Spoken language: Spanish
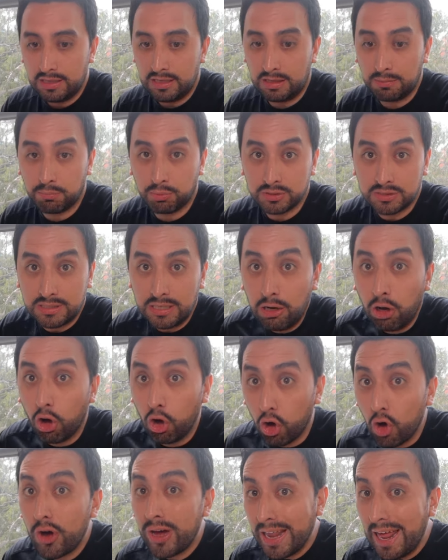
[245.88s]
Y pues si lo
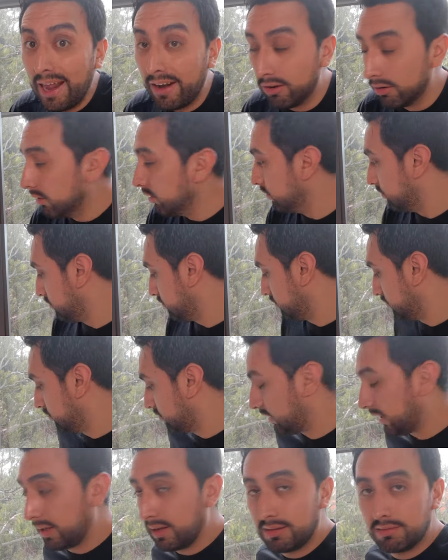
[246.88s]
lograron,
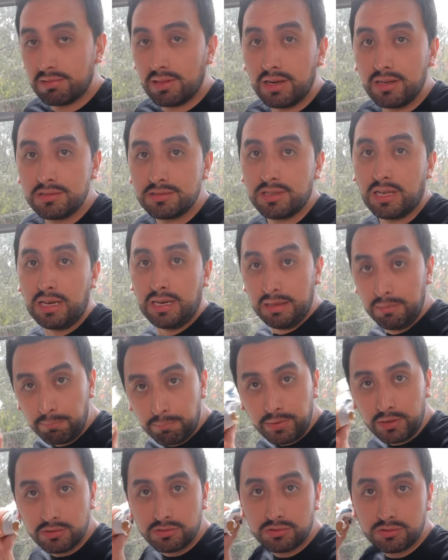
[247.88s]
tienen tenis
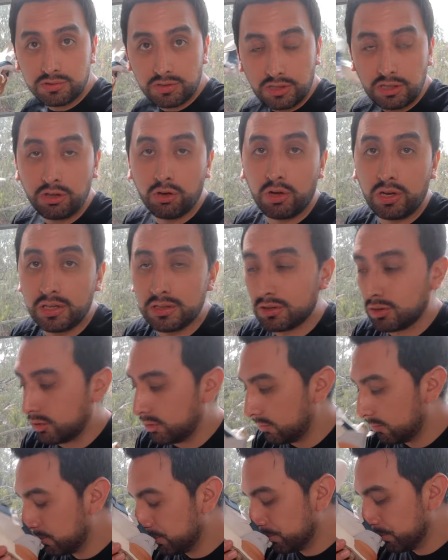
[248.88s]
limpios y
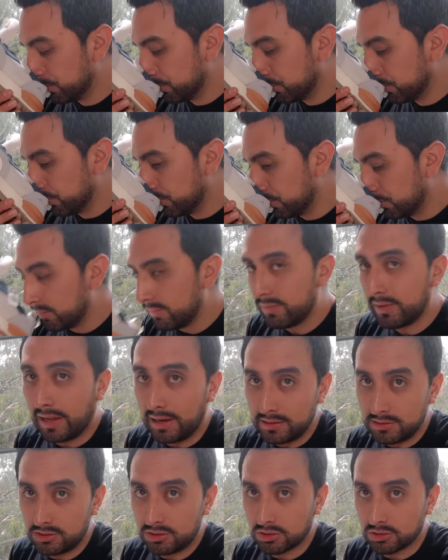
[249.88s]
oliendo
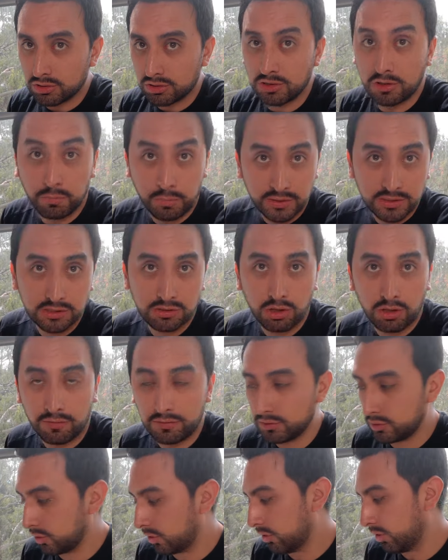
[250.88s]
deliciosos. Si después esto no
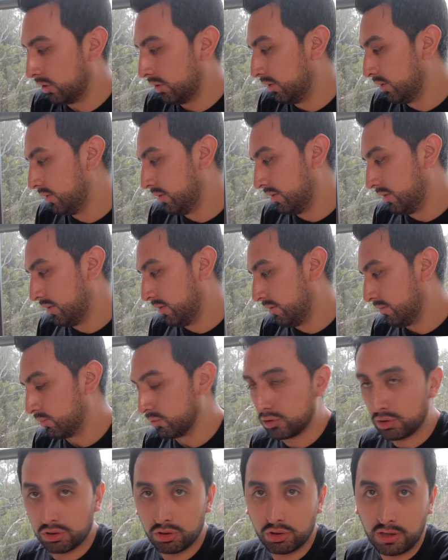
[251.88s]
funcionó,
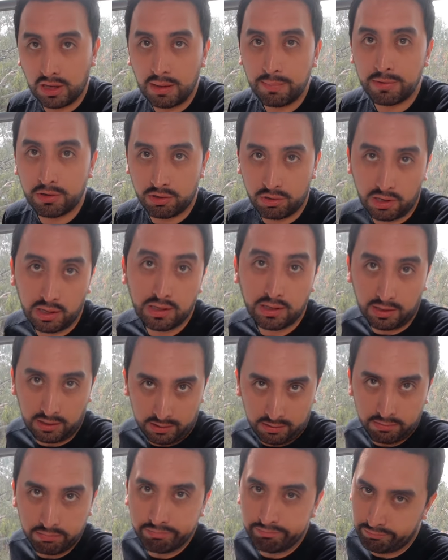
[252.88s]
pues yo creo que ya mejor hay
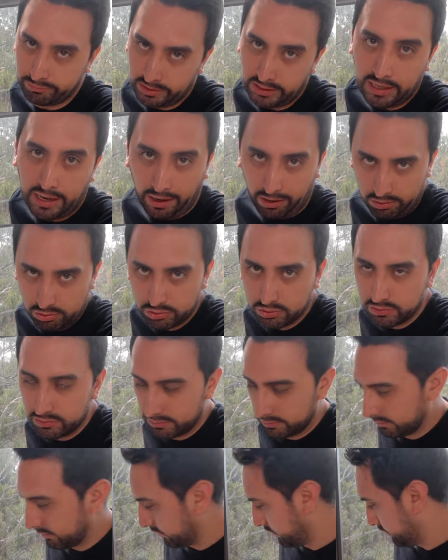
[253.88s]
que tirarlos.